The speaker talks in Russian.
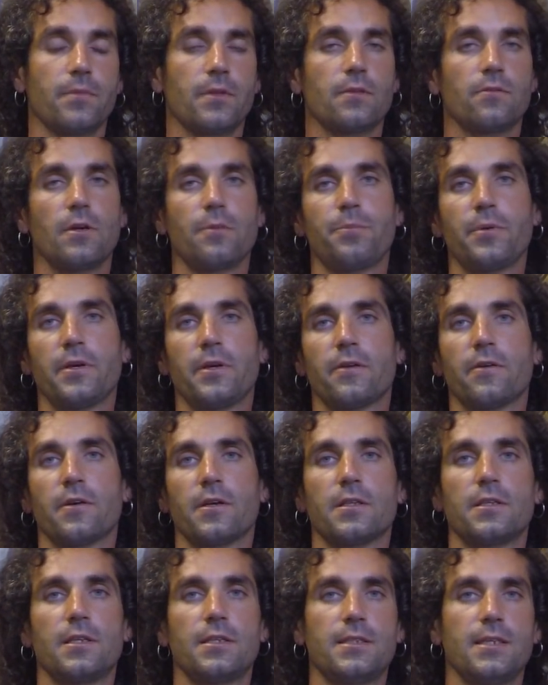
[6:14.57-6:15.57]
Во-первых,
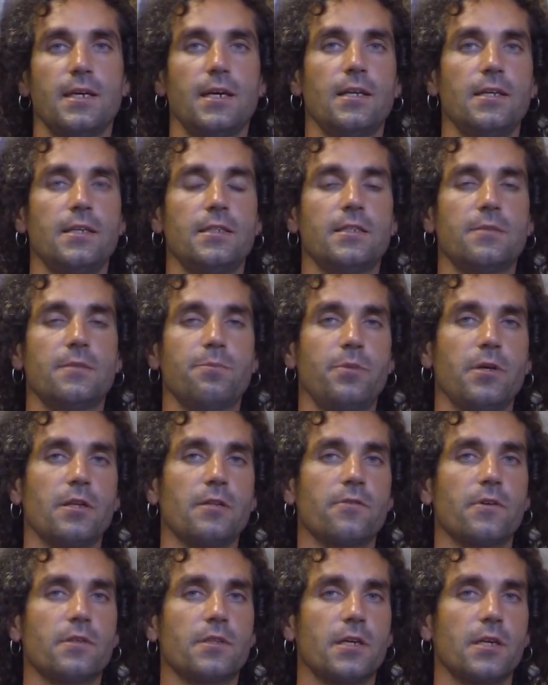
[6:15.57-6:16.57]
нельзя лить спирт
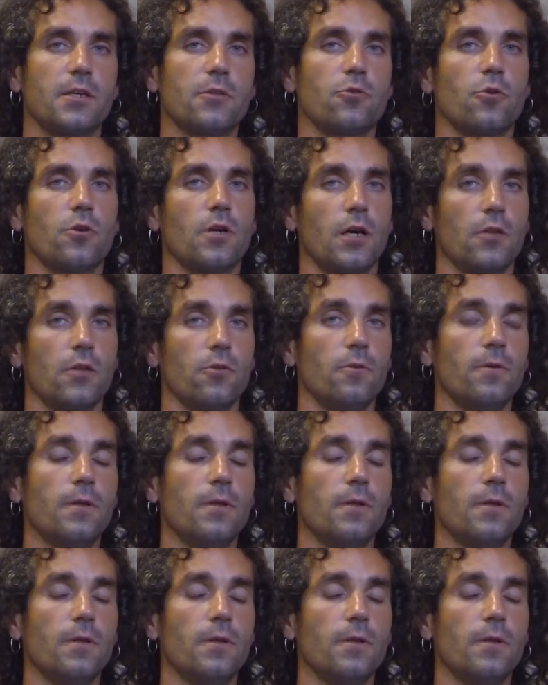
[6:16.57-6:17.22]
в открытую рану.